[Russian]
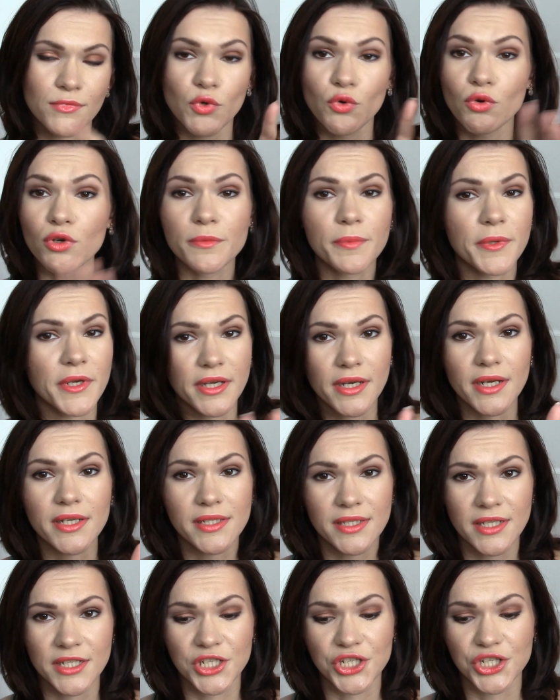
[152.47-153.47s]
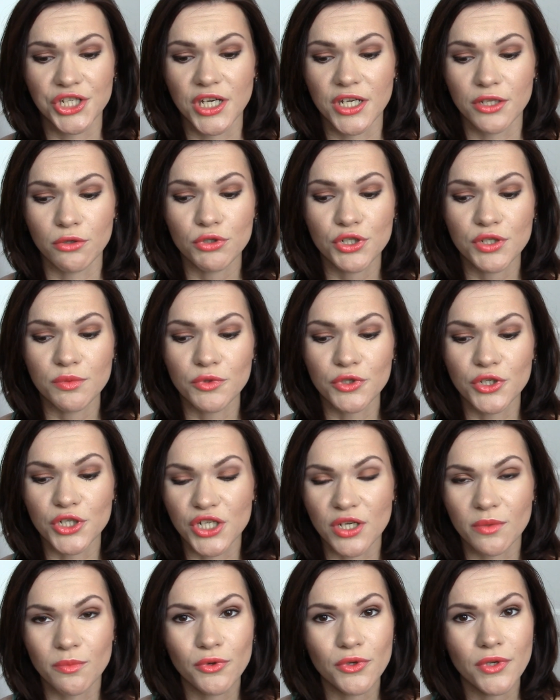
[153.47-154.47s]
он прекрасно очищает. Очень многие
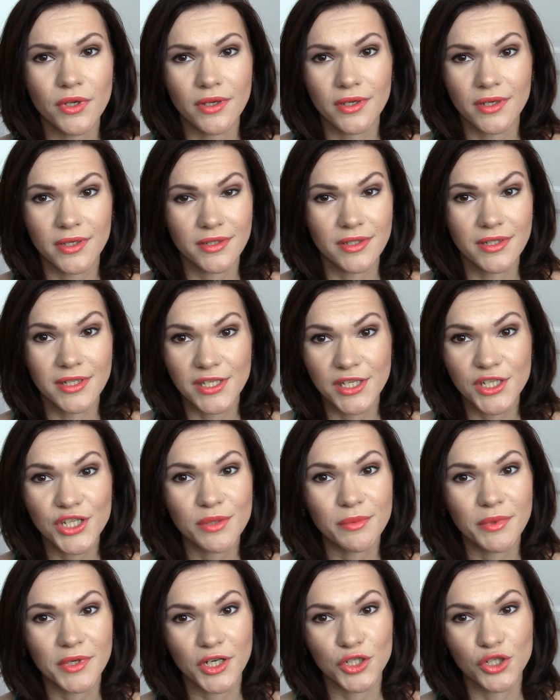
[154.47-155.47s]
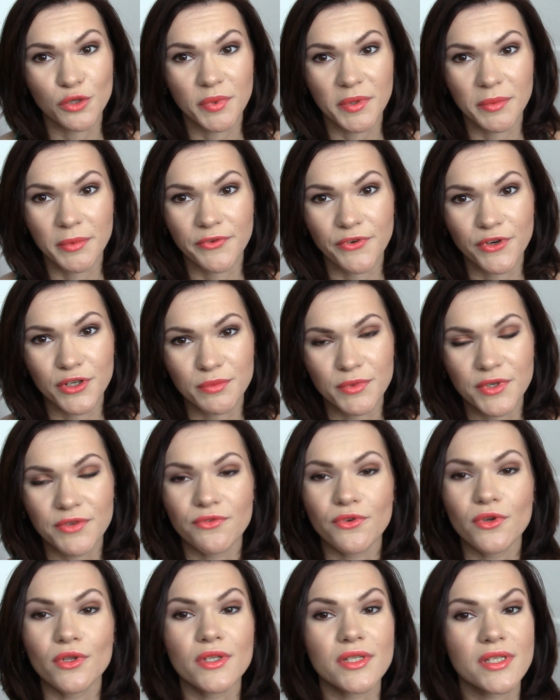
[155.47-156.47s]
шампуни не слишком хорошо промывают мои
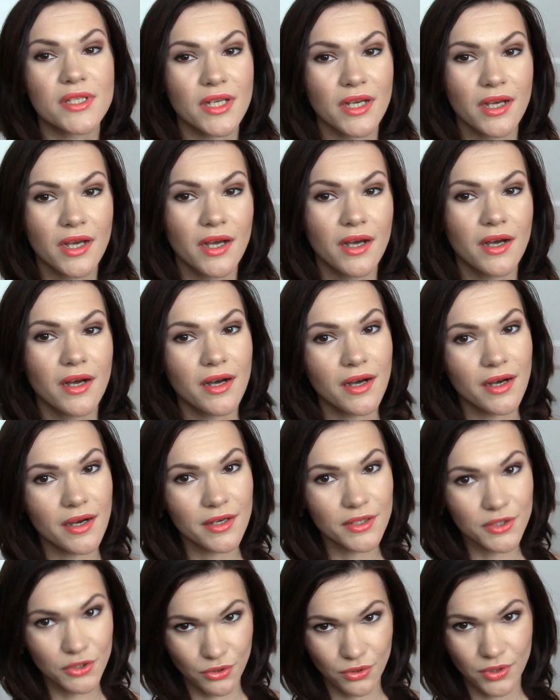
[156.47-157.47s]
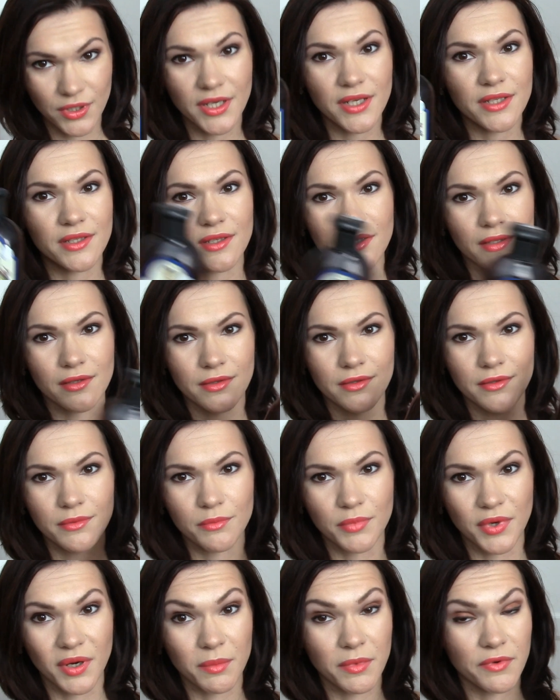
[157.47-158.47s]
волосы, но этот
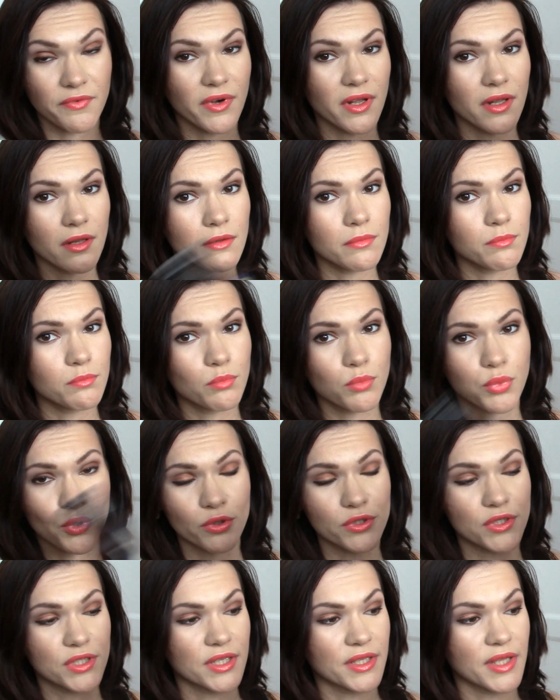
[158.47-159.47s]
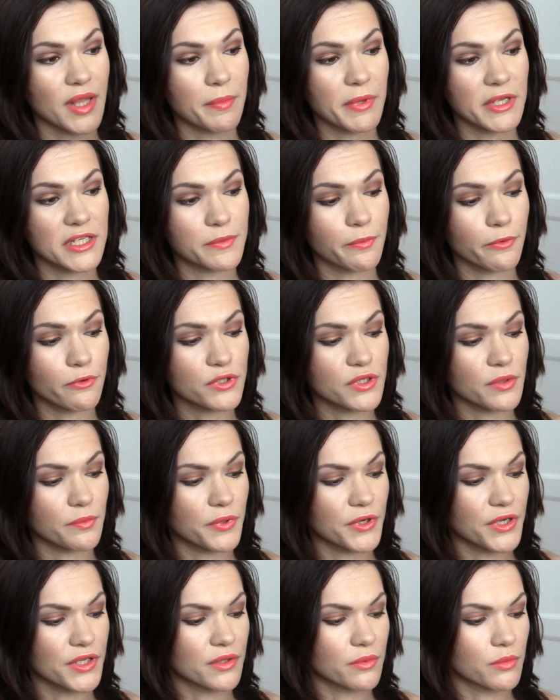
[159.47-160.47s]
промывал просто на 5 с плюсом,
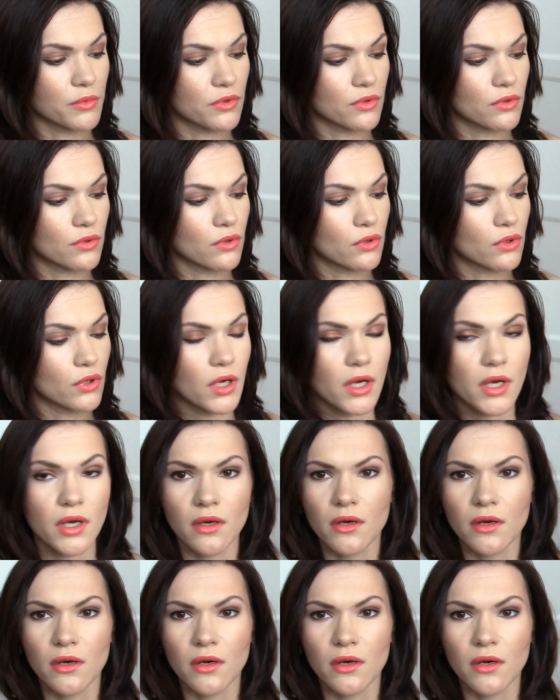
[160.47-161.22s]
поэтому